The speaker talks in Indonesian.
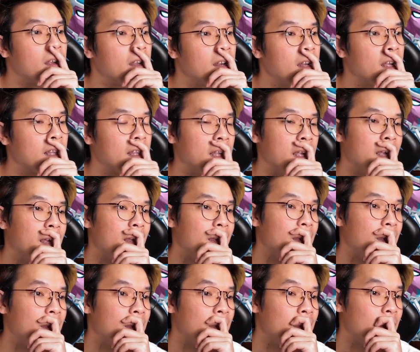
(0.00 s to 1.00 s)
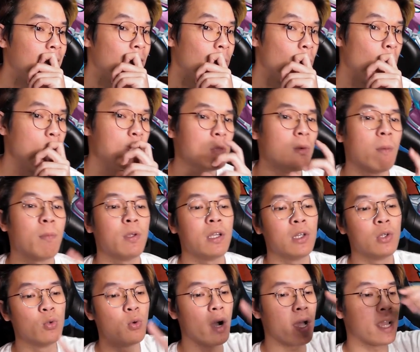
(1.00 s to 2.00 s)
Lihat deh. Gue cuma punya
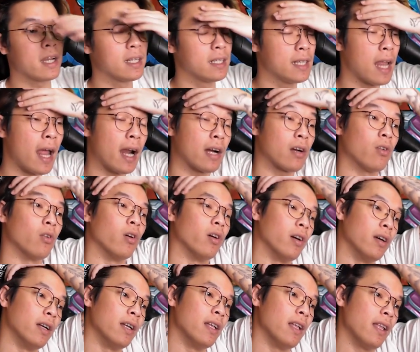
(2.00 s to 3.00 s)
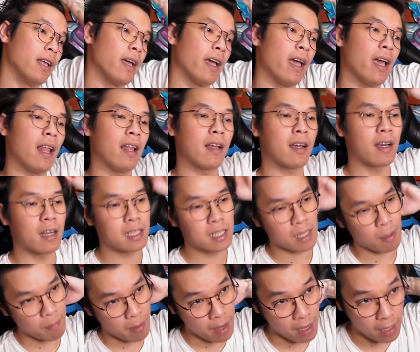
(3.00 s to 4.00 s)
dua yang dark loh. Helker
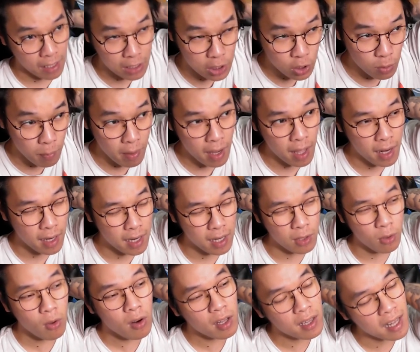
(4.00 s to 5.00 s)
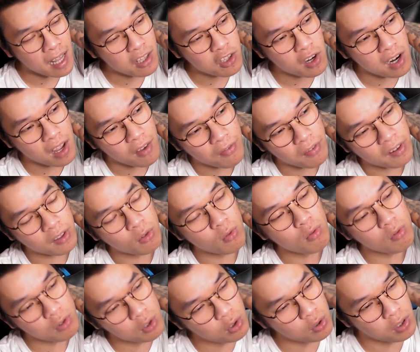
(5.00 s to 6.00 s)
sama Alice. Cuma Helker gue udah telanjur level
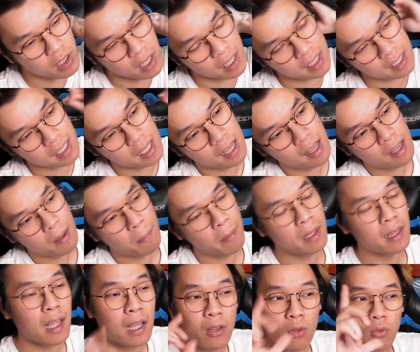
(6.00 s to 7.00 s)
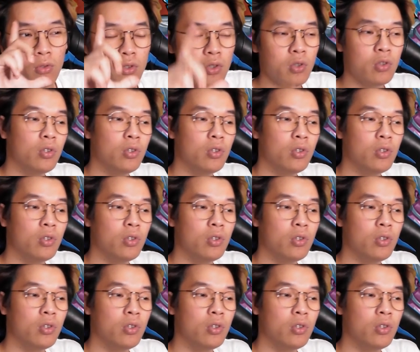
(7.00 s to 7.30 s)
7 guys. Bintang 7.